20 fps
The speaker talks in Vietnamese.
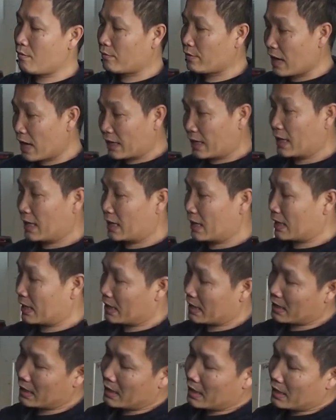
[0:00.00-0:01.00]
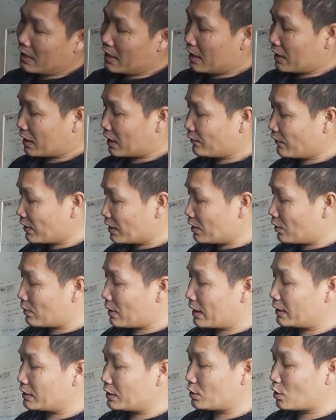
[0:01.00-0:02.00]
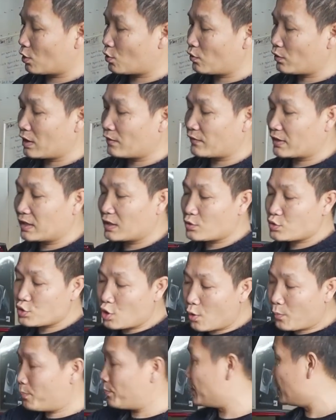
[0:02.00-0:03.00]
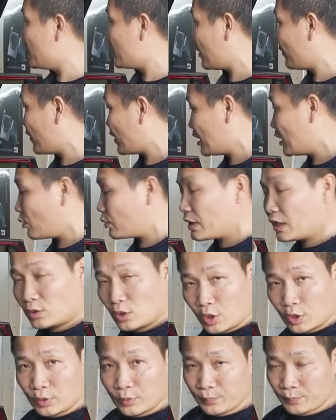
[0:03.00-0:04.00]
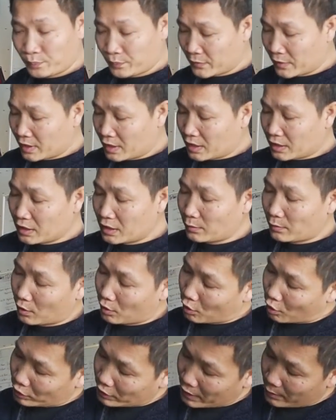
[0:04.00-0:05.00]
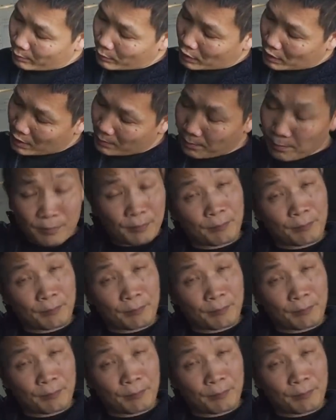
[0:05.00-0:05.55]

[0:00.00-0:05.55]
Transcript: này cái vật liệu này thì nó cũng là vật liệu xốp như cái vật liệu kia thôi nhưng nó có thêm một cái lớp